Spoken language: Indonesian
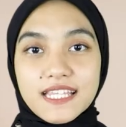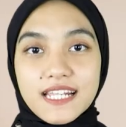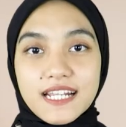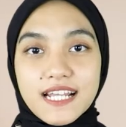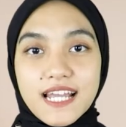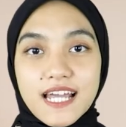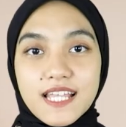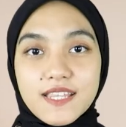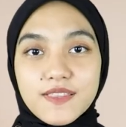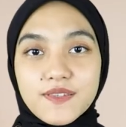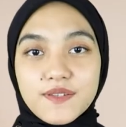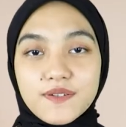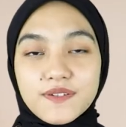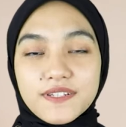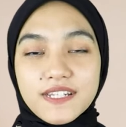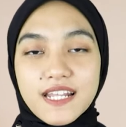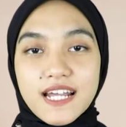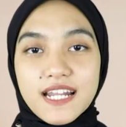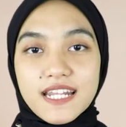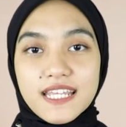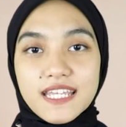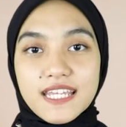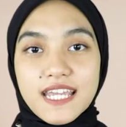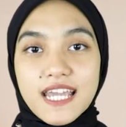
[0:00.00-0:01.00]
tergantung
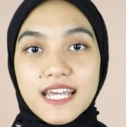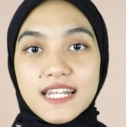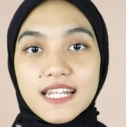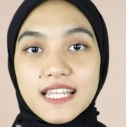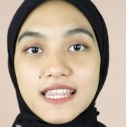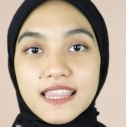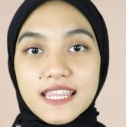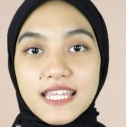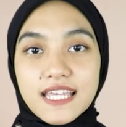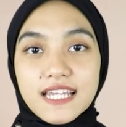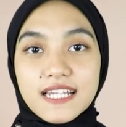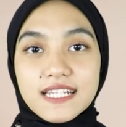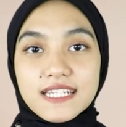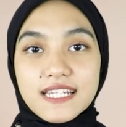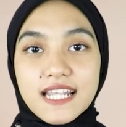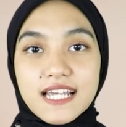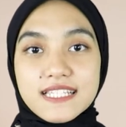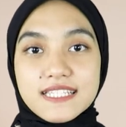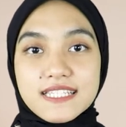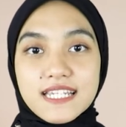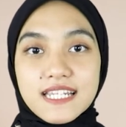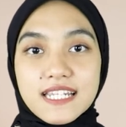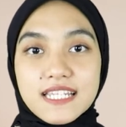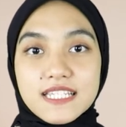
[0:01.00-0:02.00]
dari genetik
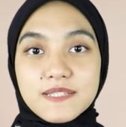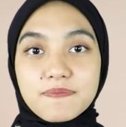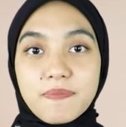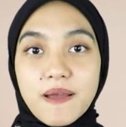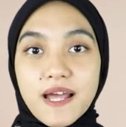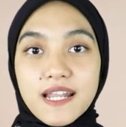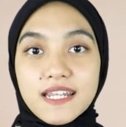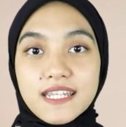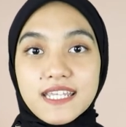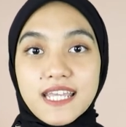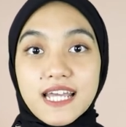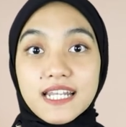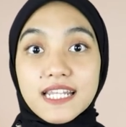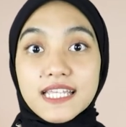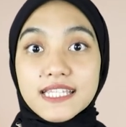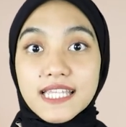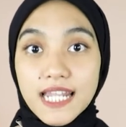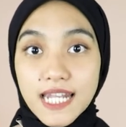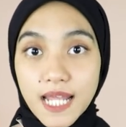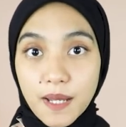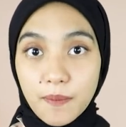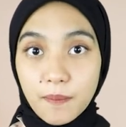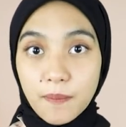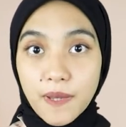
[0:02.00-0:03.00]
dan jenis padi yang
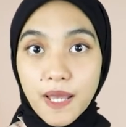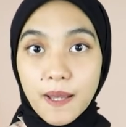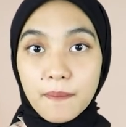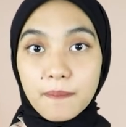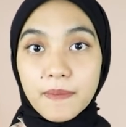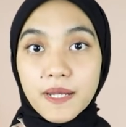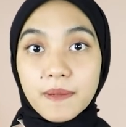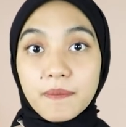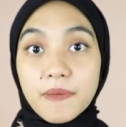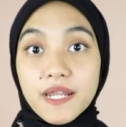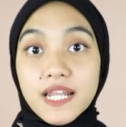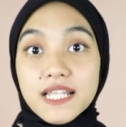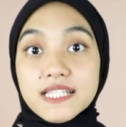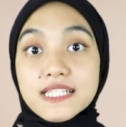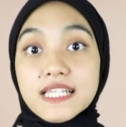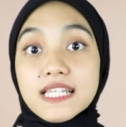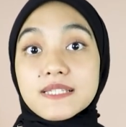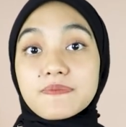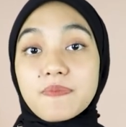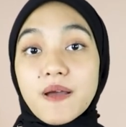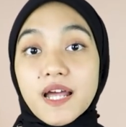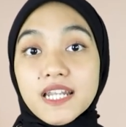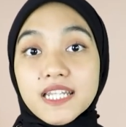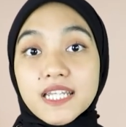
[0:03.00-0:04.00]
ditanam. Berbeda
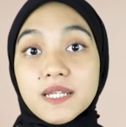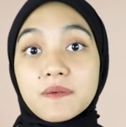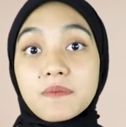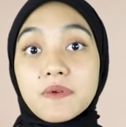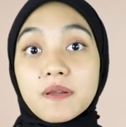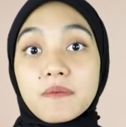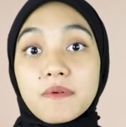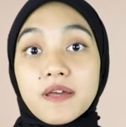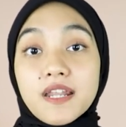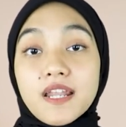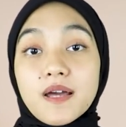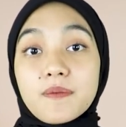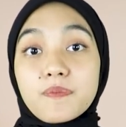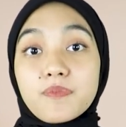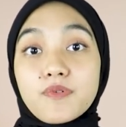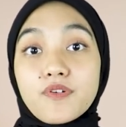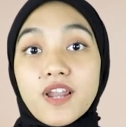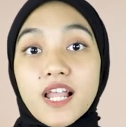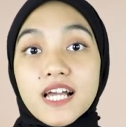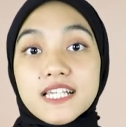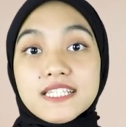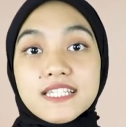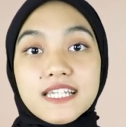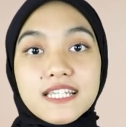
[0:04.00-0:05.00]
jenis padi, berbeda
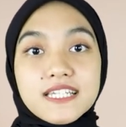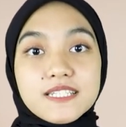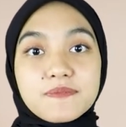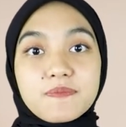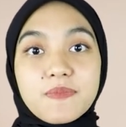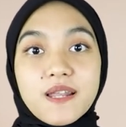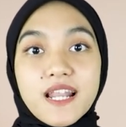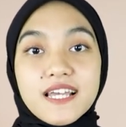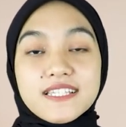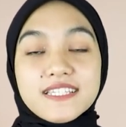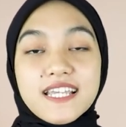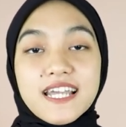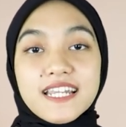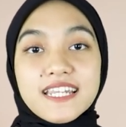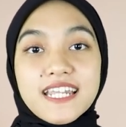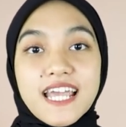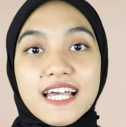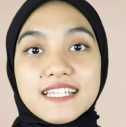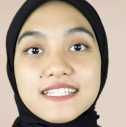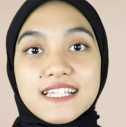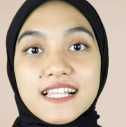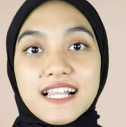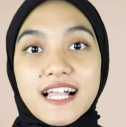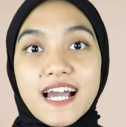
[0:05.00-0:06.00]
pula jenis beras yang
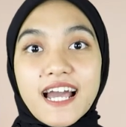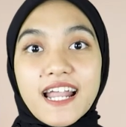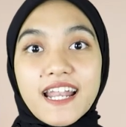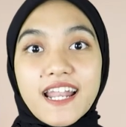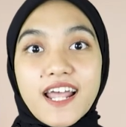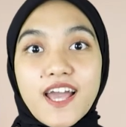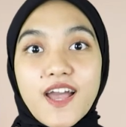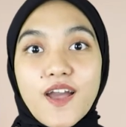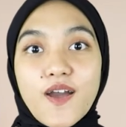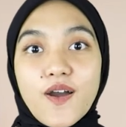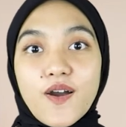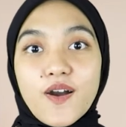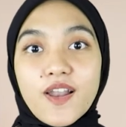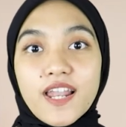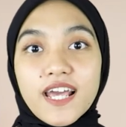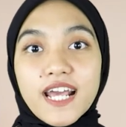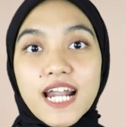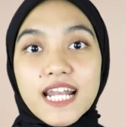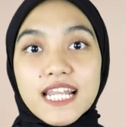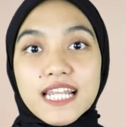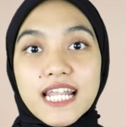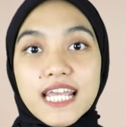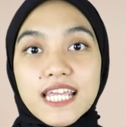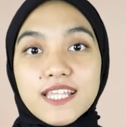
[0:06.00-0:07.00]
dihasilkan. Oleh
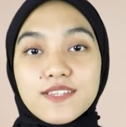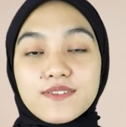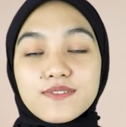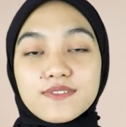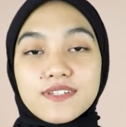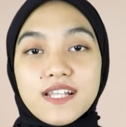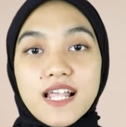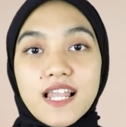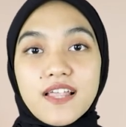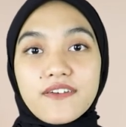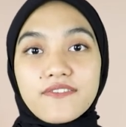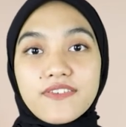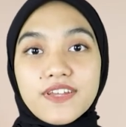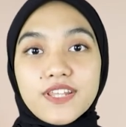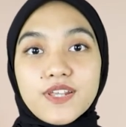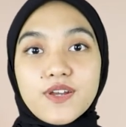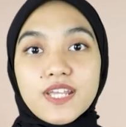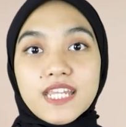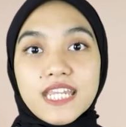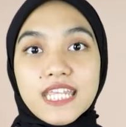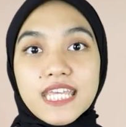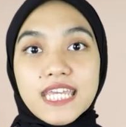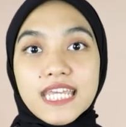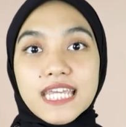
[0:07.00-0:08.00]
karena itu, dalam video
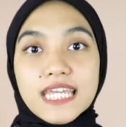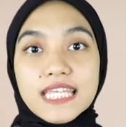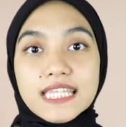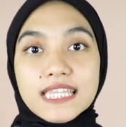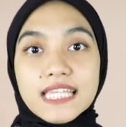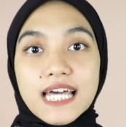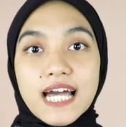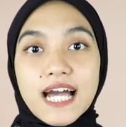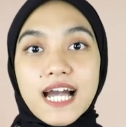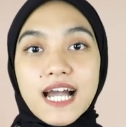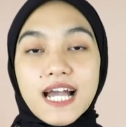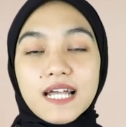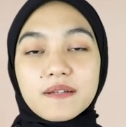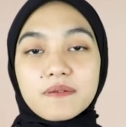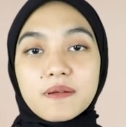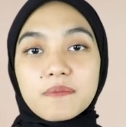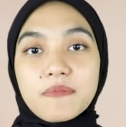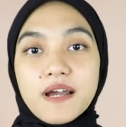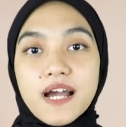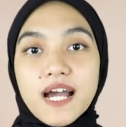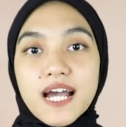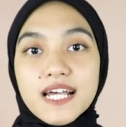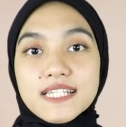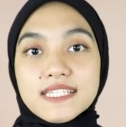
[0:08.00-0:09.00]
ini kita akan
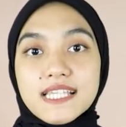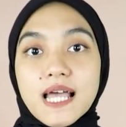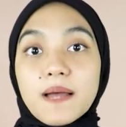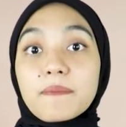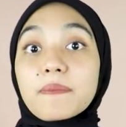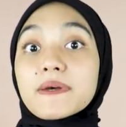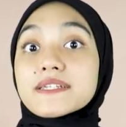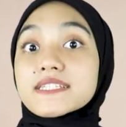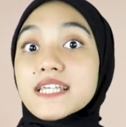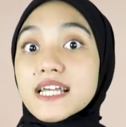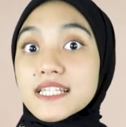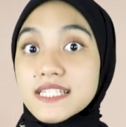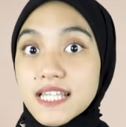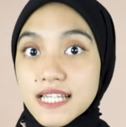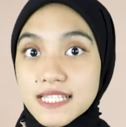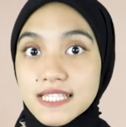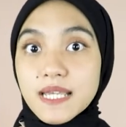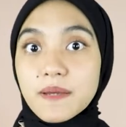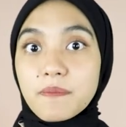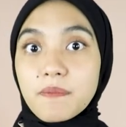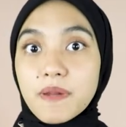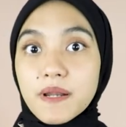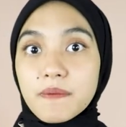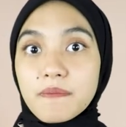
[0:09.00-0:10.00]
membahas apa saja
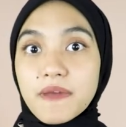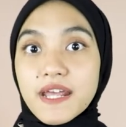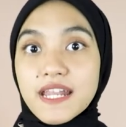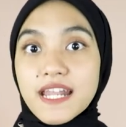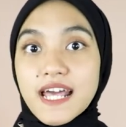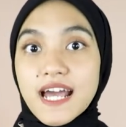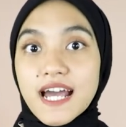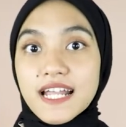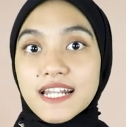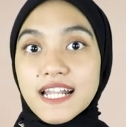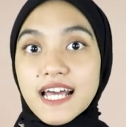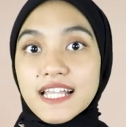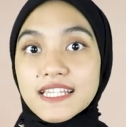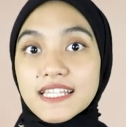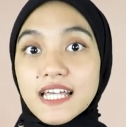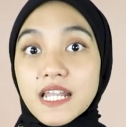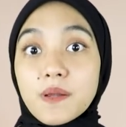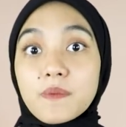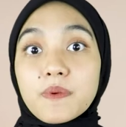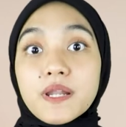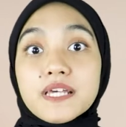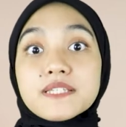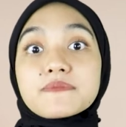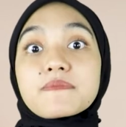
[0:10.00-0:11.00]
sih perbedaan
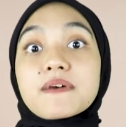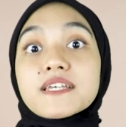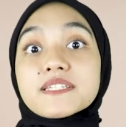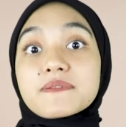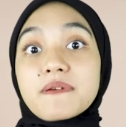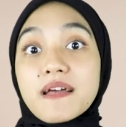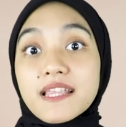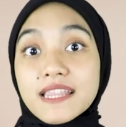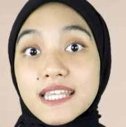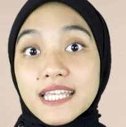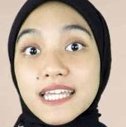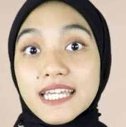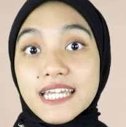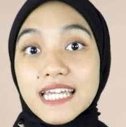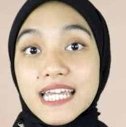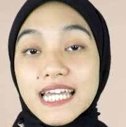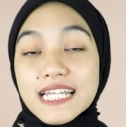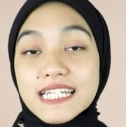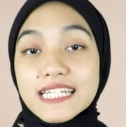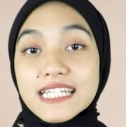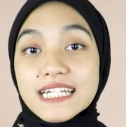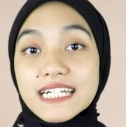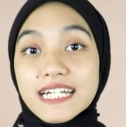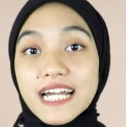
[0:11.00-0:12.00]
antara beras basmati
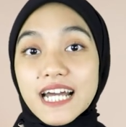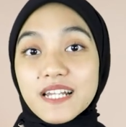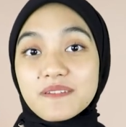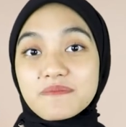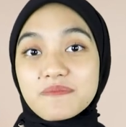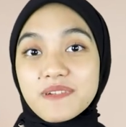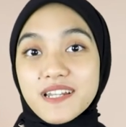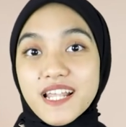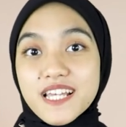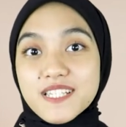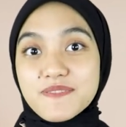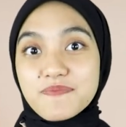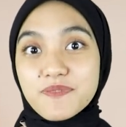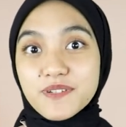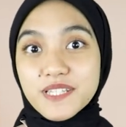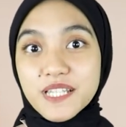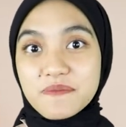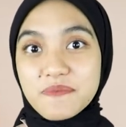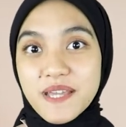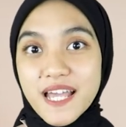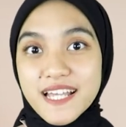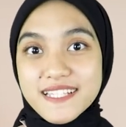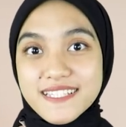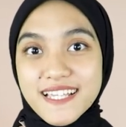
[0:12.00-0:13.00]
dengan beras
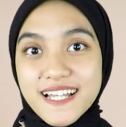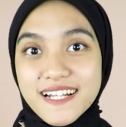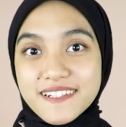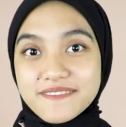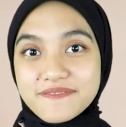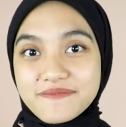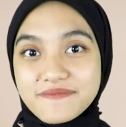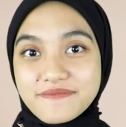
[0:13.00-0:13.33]
putih biasa.